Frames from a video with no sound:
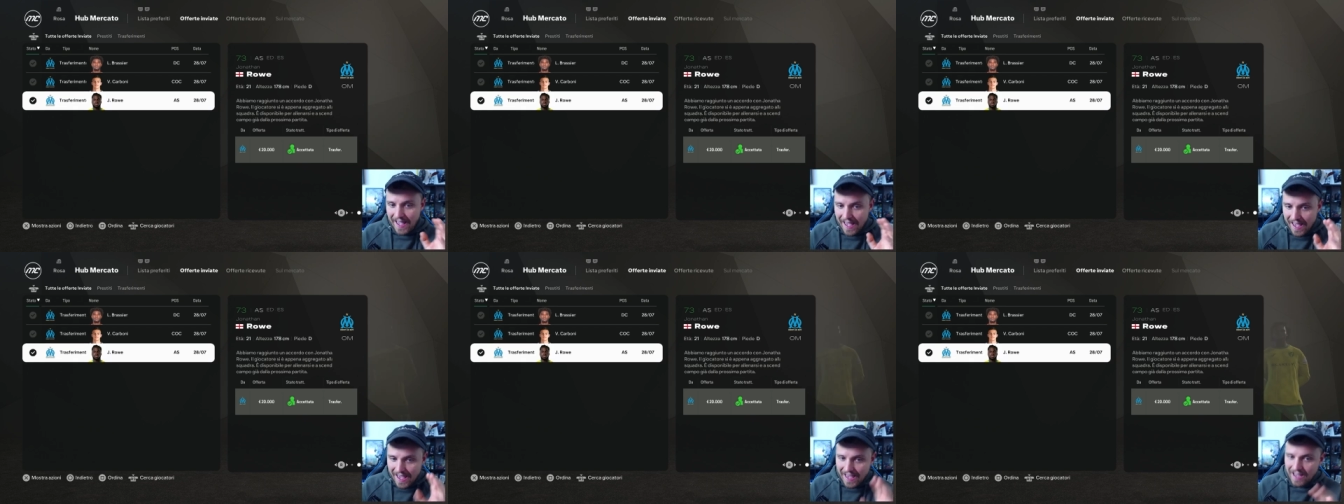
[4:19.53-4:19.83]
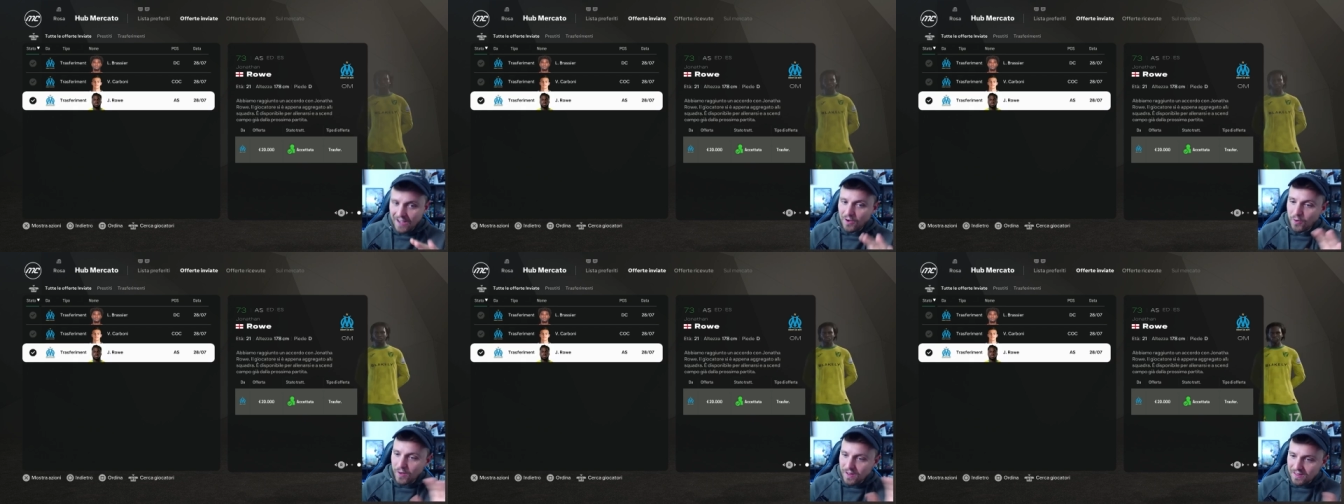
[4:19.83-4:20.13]

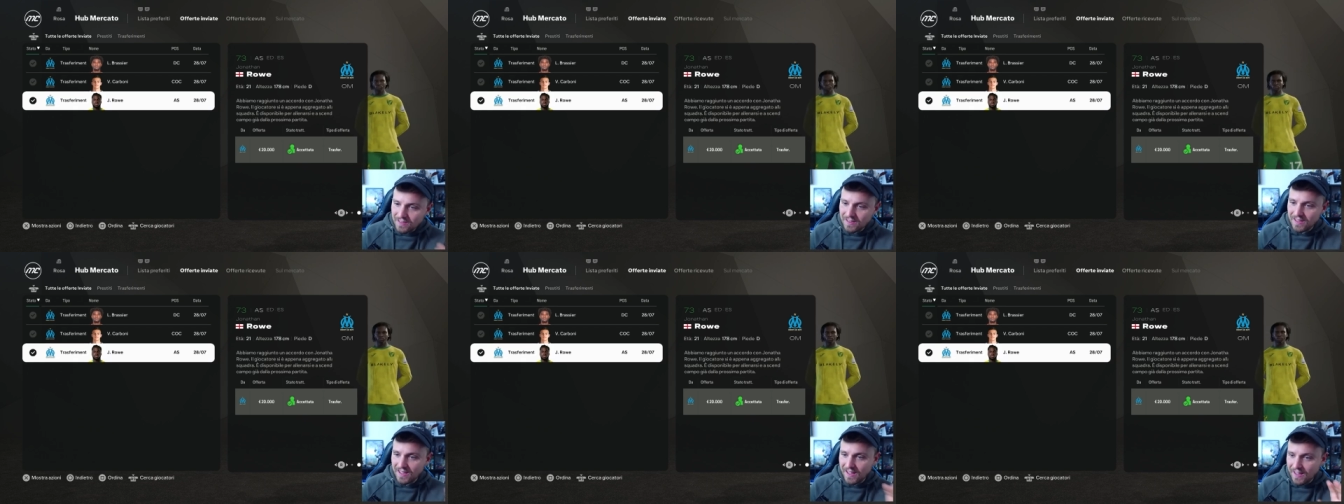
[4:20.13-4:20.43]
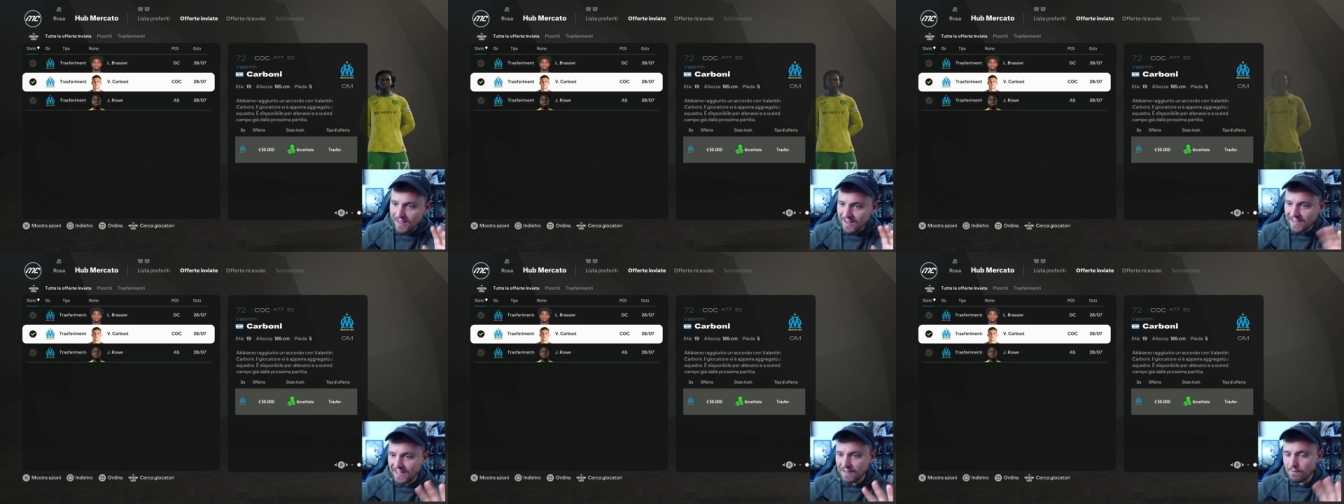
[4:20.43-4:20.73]
E
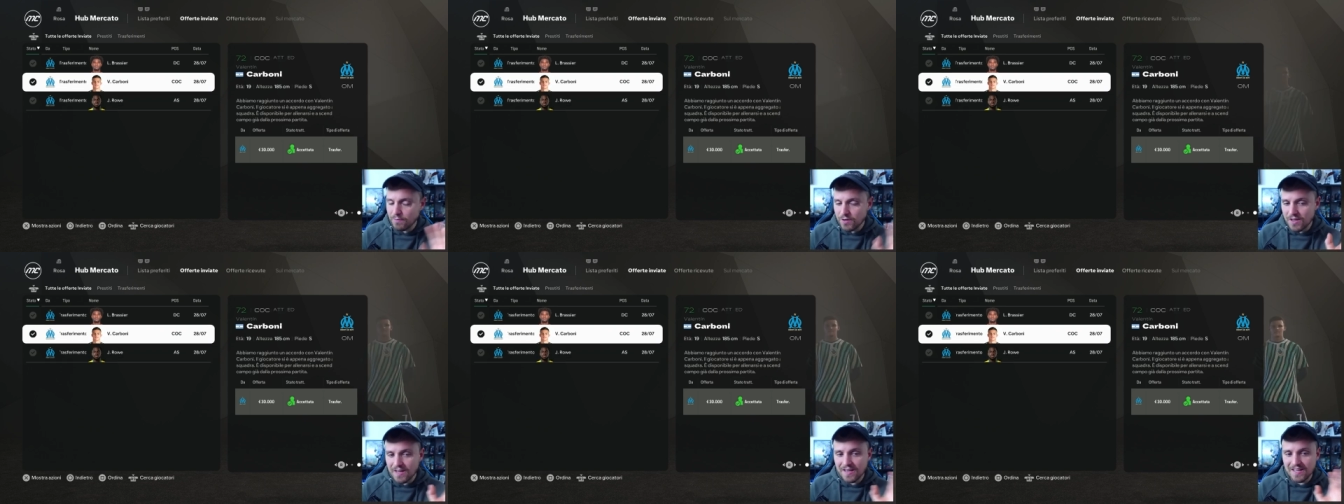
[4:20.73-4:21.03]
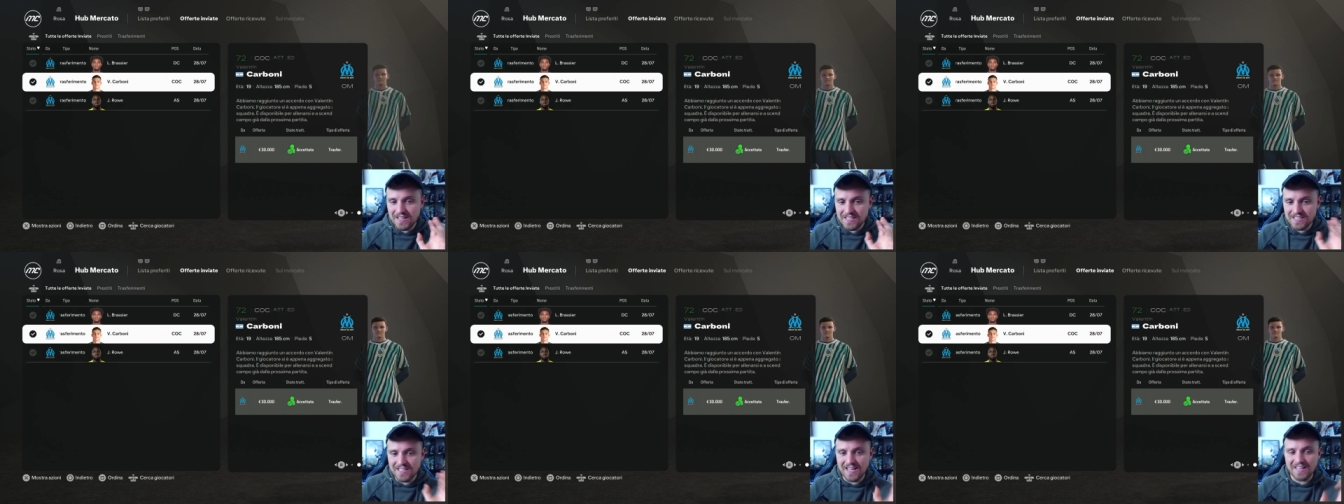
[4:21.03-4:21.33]
quindi Carboni
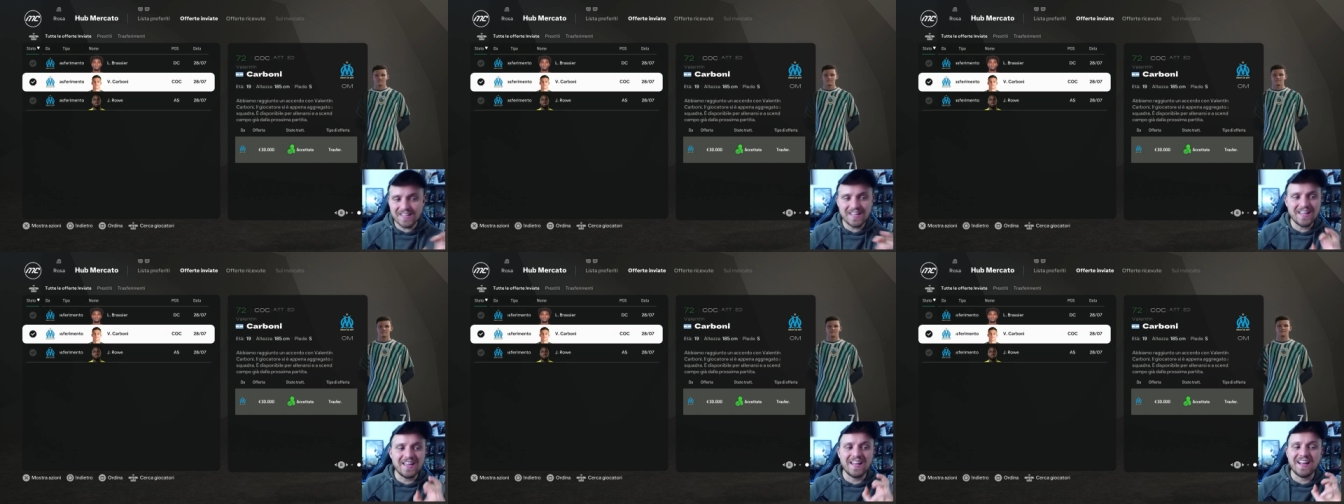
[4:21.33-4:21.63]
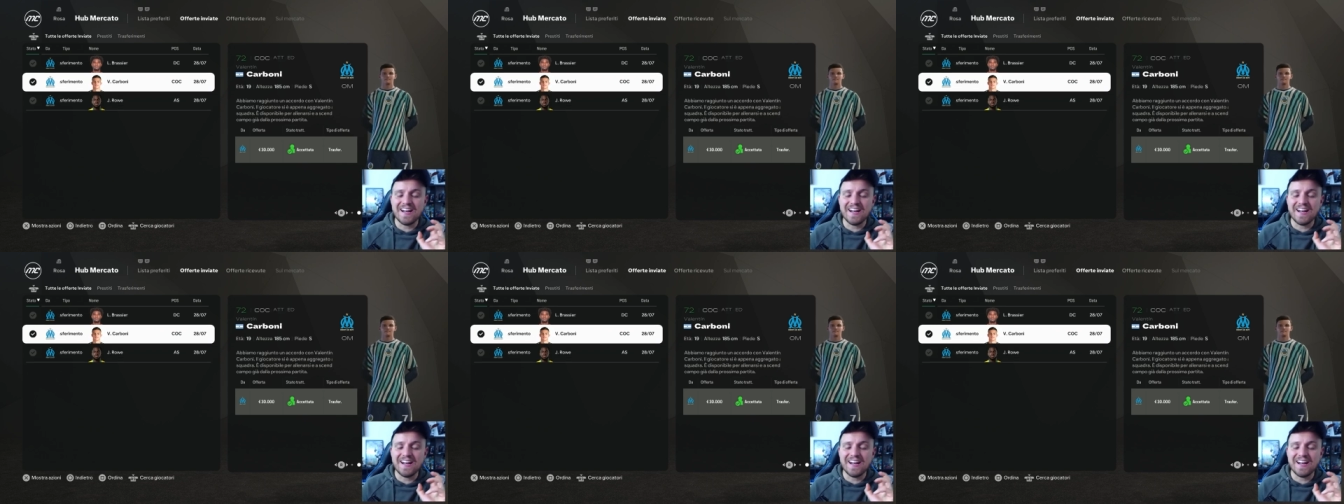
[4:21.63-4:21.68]
rischia di